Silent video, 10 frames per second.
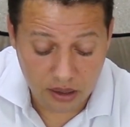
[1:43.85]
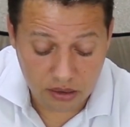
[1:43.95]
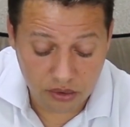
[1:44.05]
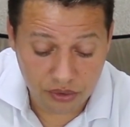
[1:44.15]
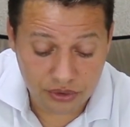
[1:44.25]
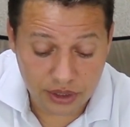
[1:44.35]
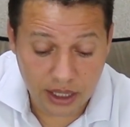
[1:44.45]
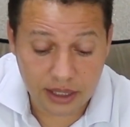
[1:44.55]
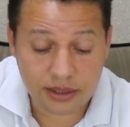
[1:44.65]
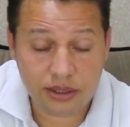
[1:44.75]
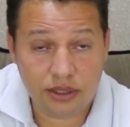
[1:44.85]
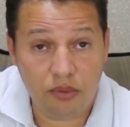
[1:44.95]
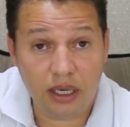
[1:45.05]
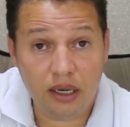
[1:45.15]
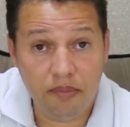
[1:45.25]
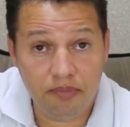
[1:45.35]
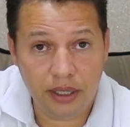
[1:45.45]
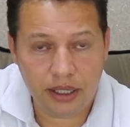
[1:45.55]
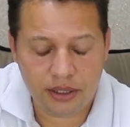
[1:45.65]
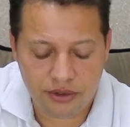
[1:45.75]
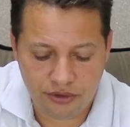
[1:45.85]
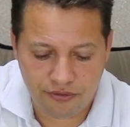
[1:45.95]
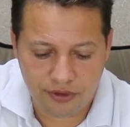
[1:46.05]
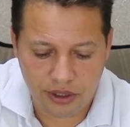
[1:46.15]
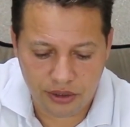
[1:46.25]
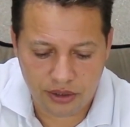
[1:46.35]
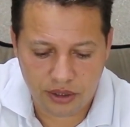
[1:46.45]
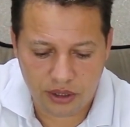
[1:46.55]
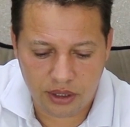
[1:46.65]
Então não esquece, isso é uma campanha que a gente fez.